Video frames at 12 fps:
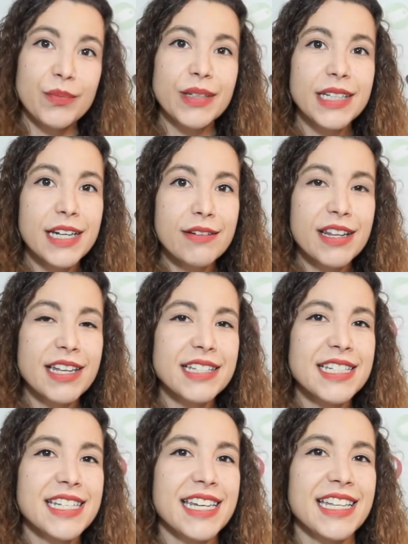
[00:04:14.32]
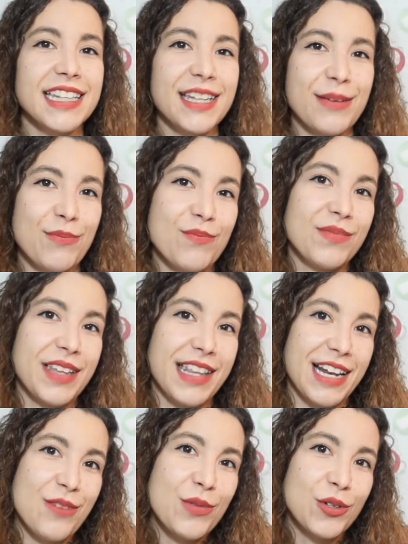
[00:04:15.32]
y la verdad es que te,
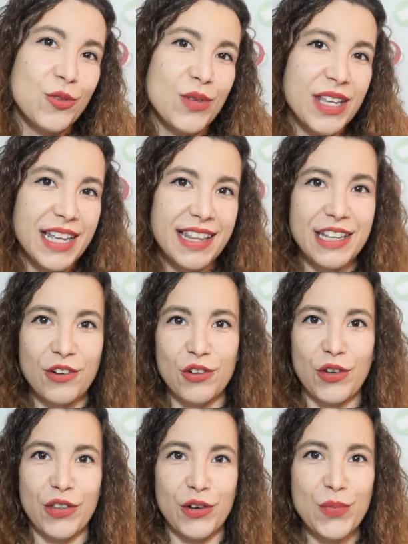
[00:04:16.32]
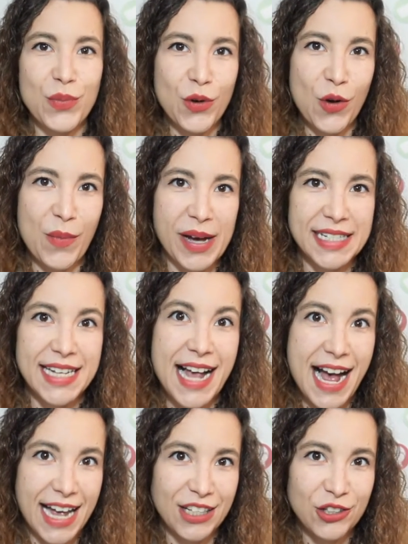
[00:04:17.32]
da la oportunidad de conocer un poco más
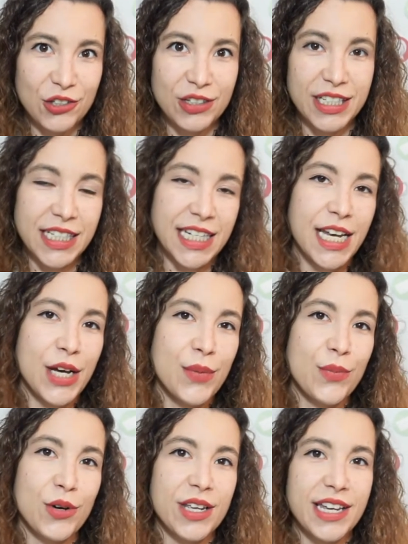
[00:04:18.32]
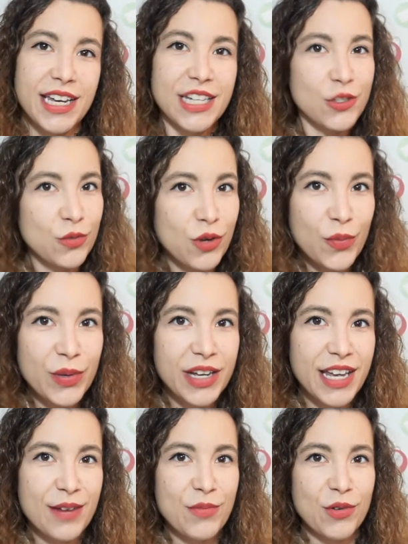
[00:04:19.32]
a Anthony, porque es un
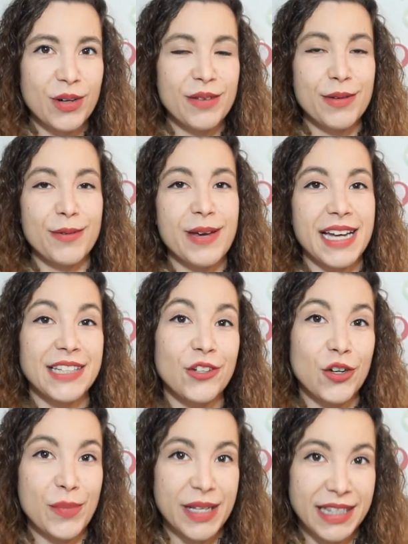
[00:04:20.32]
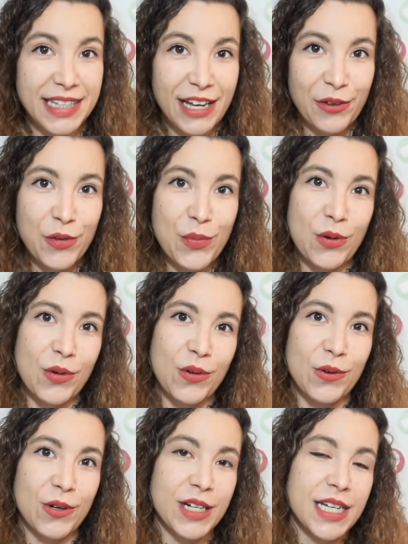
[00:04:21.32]
hombre que el pobre vive atormentado
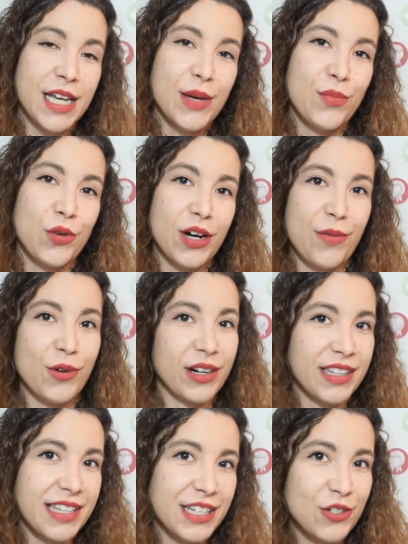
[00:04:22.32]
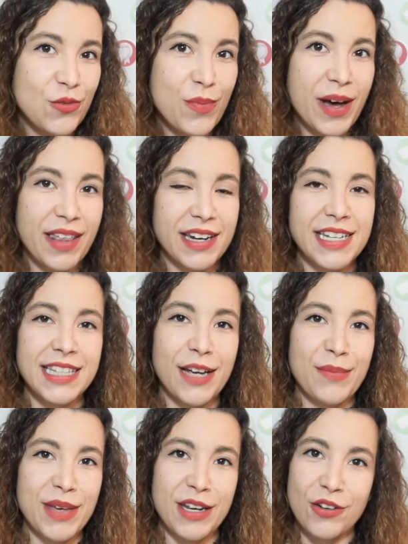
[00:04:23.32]
por, la muerte de su padre y
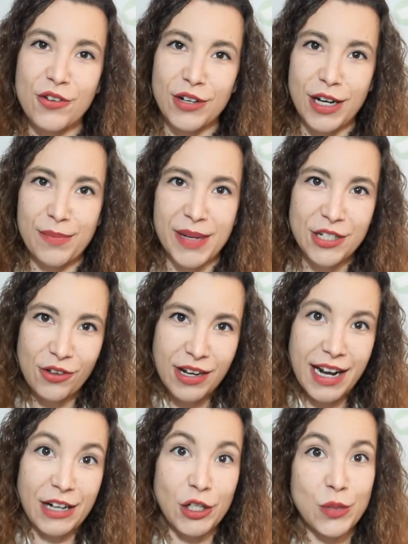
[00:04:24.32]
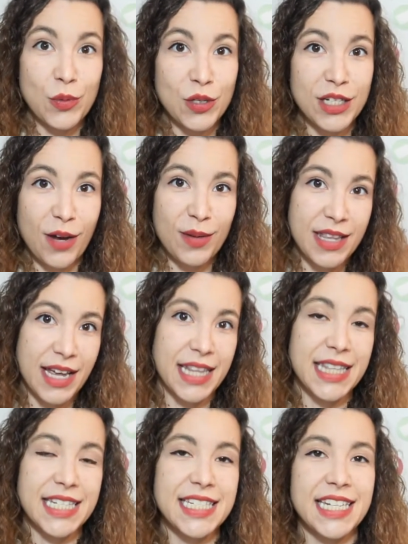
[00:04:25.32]
también con el peso de la
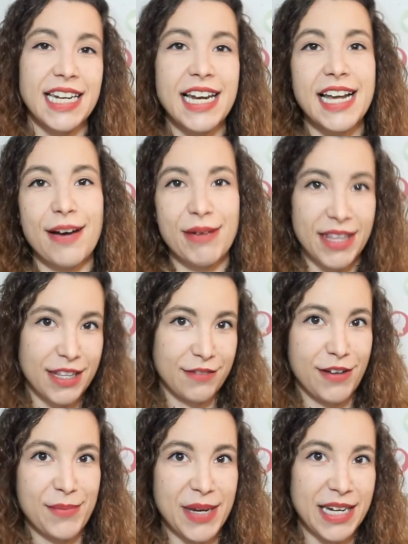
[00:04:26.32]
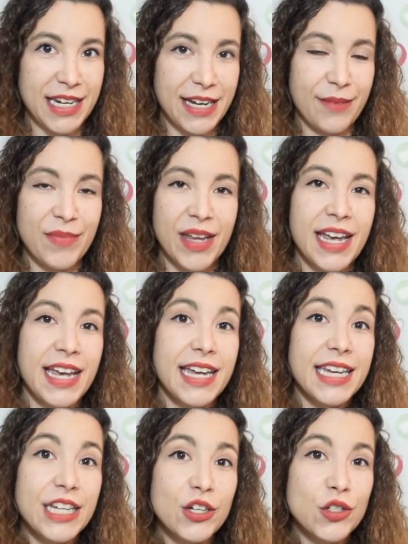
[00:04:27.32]
responsabilidad de ser el cabeza de familia.
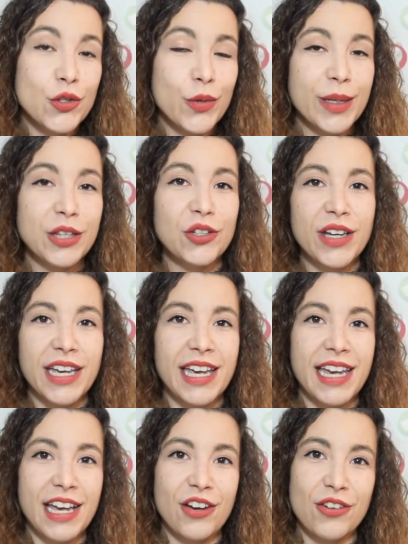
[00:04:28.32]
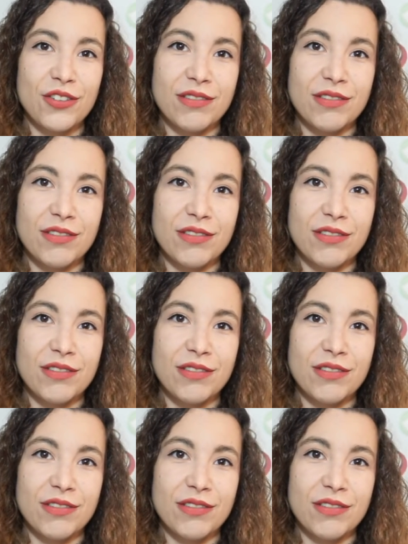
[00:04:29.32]
Y os comento que en,